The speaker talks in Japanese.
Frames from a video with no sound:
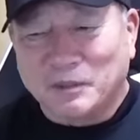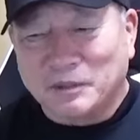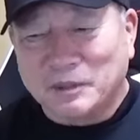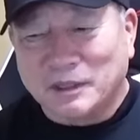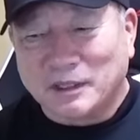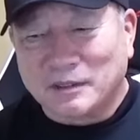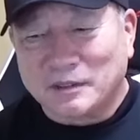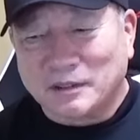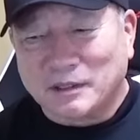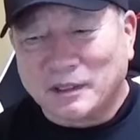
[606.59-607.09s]
大
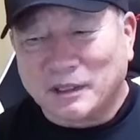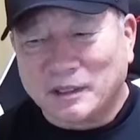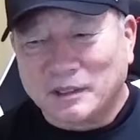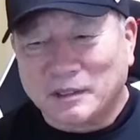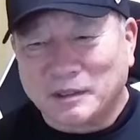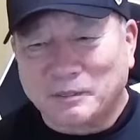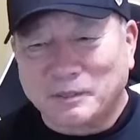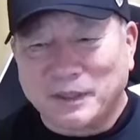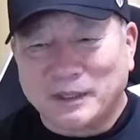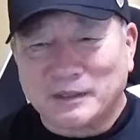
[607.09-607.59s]
谷の代
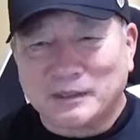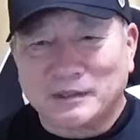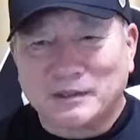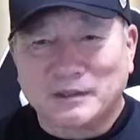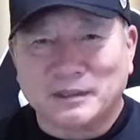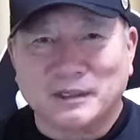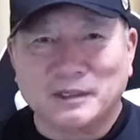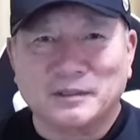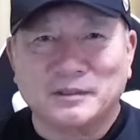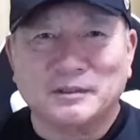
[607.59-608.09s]
わりにベッツっ
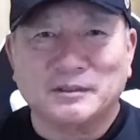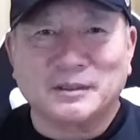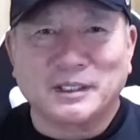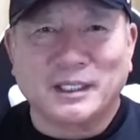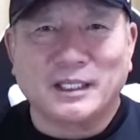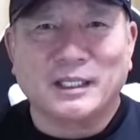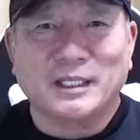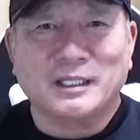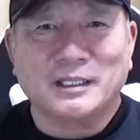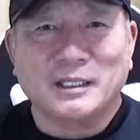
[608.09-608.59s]
ていう
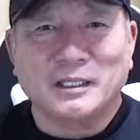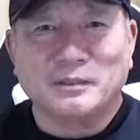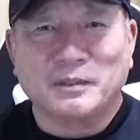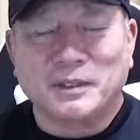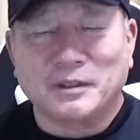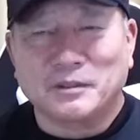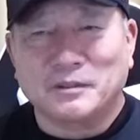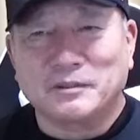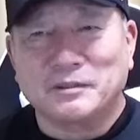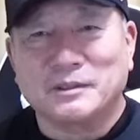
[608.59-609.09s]
ね2
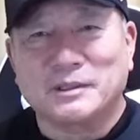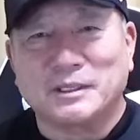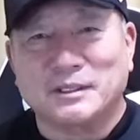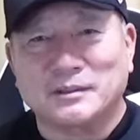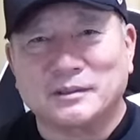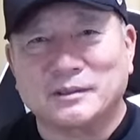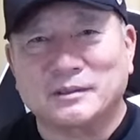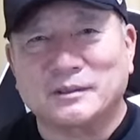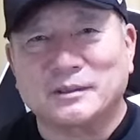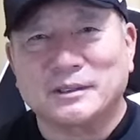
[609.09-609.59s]
番を打って
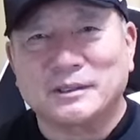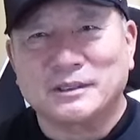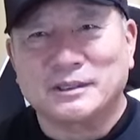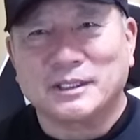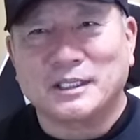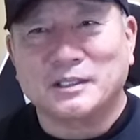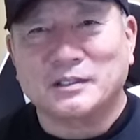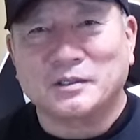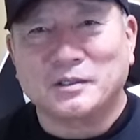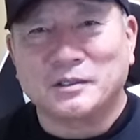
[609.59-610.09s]
る
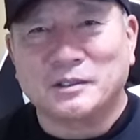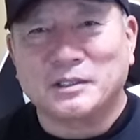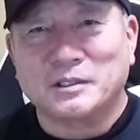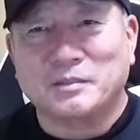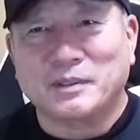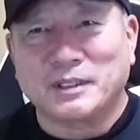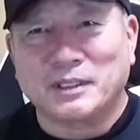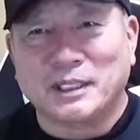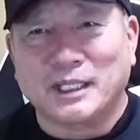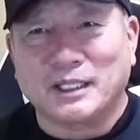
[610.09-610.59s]
選手を一
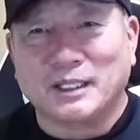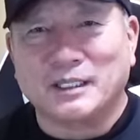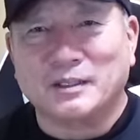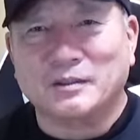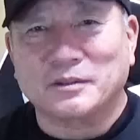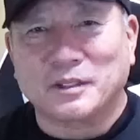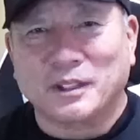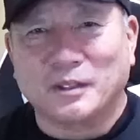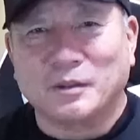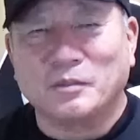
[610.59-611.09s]
番に上げ
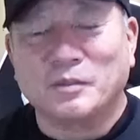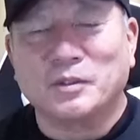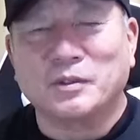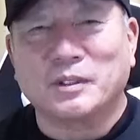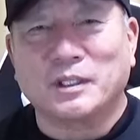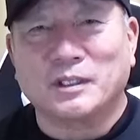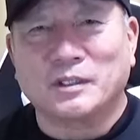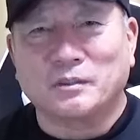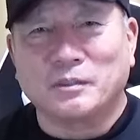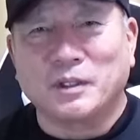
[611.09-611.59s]
るとは思
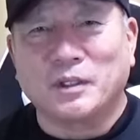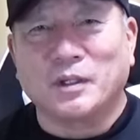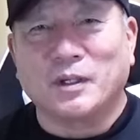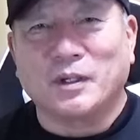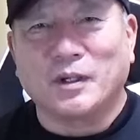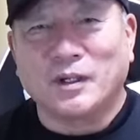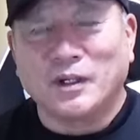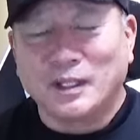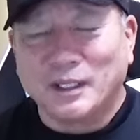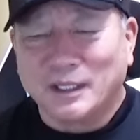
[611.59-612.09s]
うけど
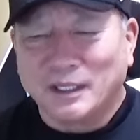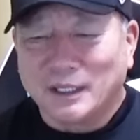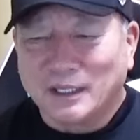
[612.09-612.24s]
も、はい、